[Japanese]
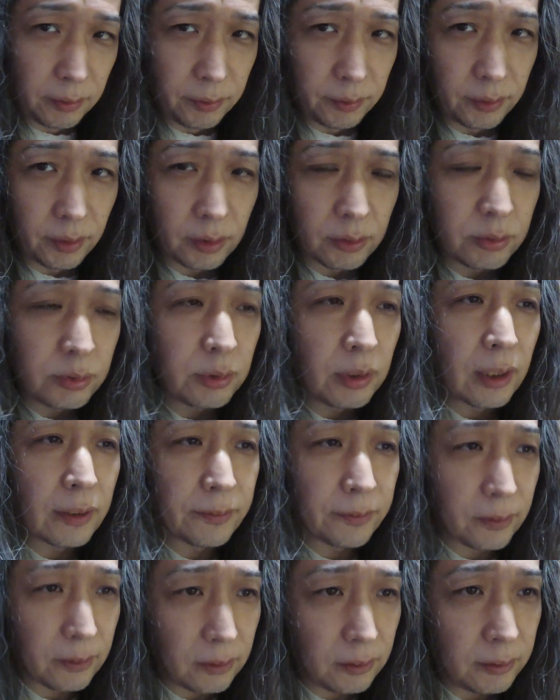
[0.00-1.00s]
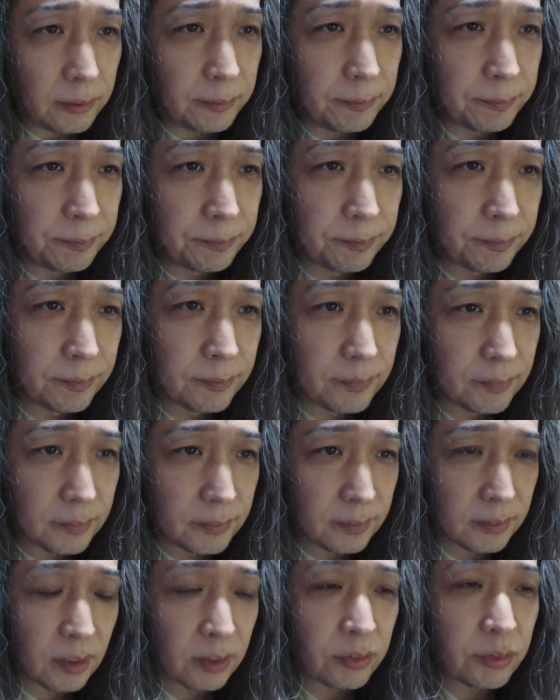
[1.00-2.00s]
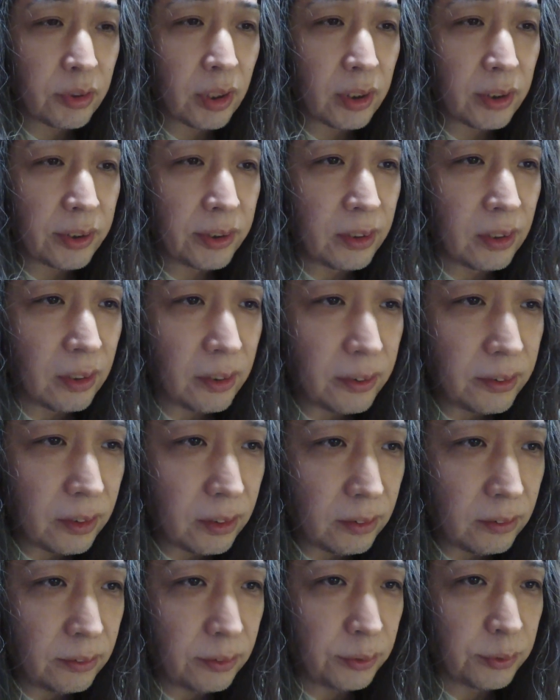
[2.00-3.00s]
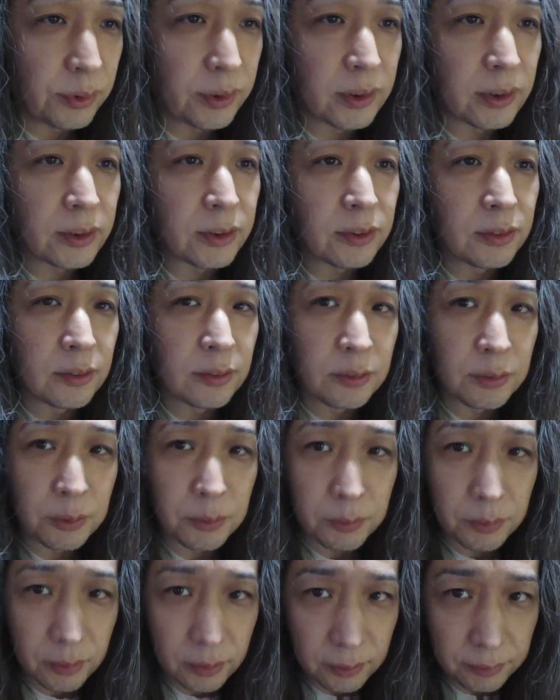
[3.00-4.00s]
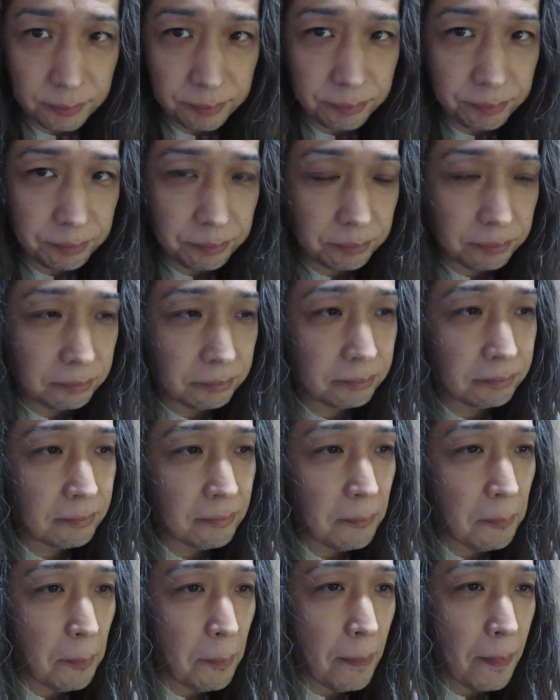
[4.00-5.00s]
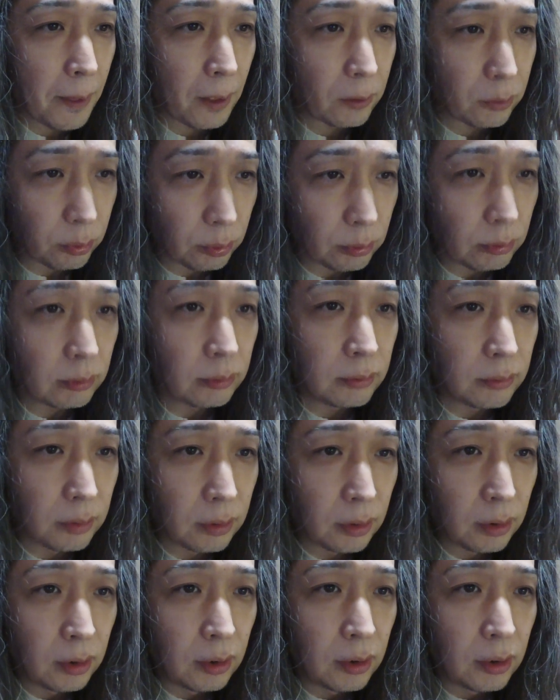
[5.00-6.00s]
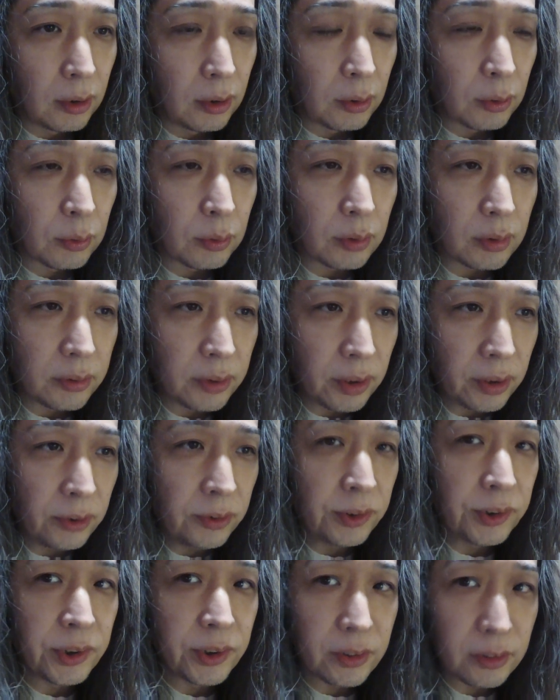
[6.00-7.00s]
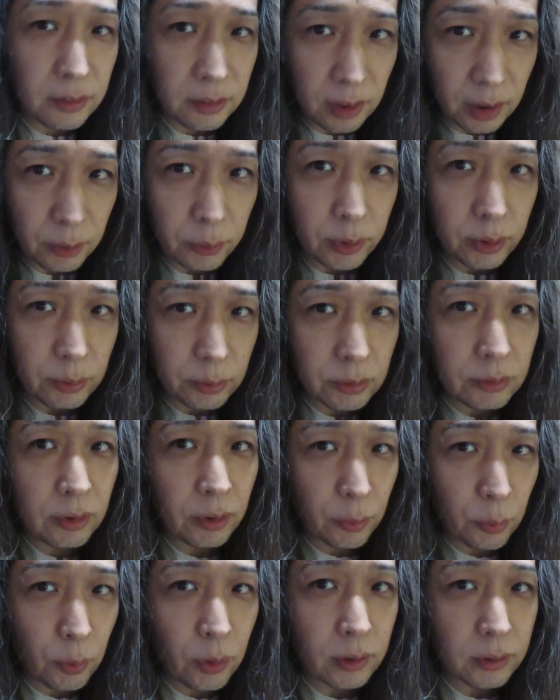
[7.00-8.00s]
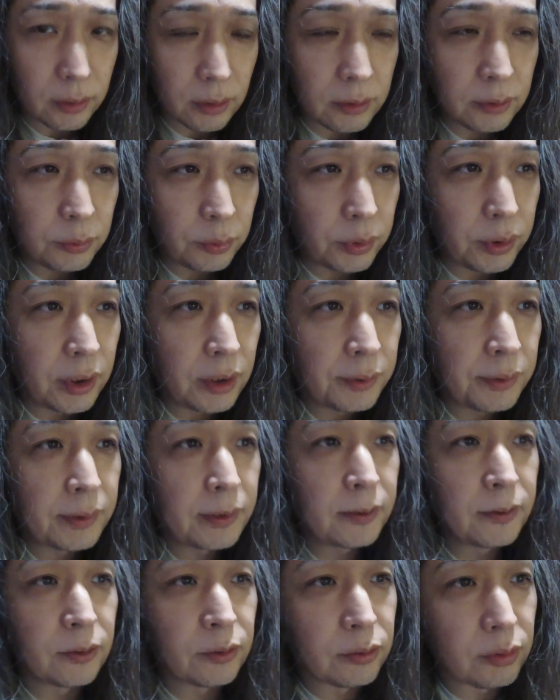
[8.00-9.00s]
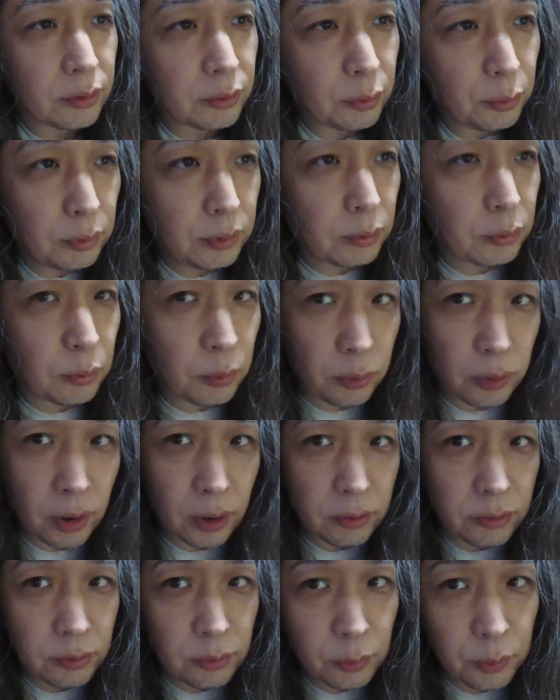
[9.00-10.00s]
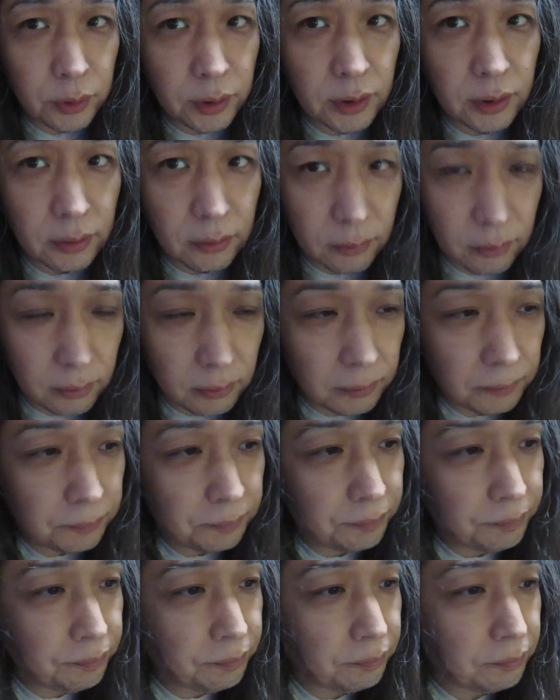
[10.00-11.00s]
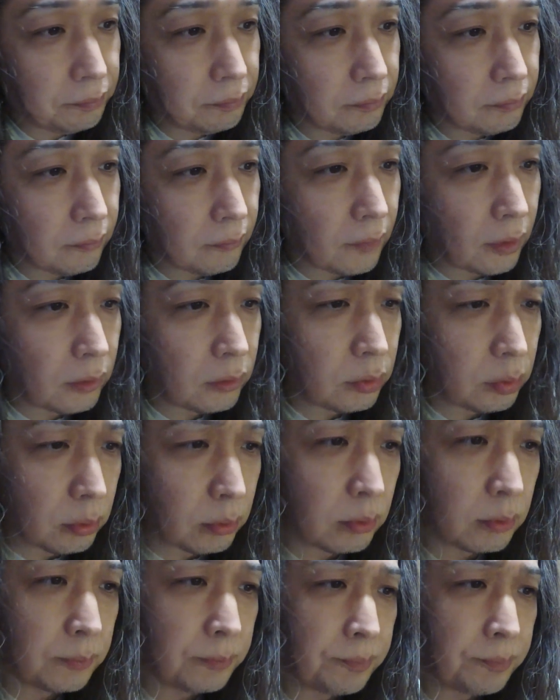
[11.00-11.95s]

夏がね夏が嫌いだっていう話ですよねそうこれは年に1回は言っておかないといけないですね特にこの夏の時期ねそう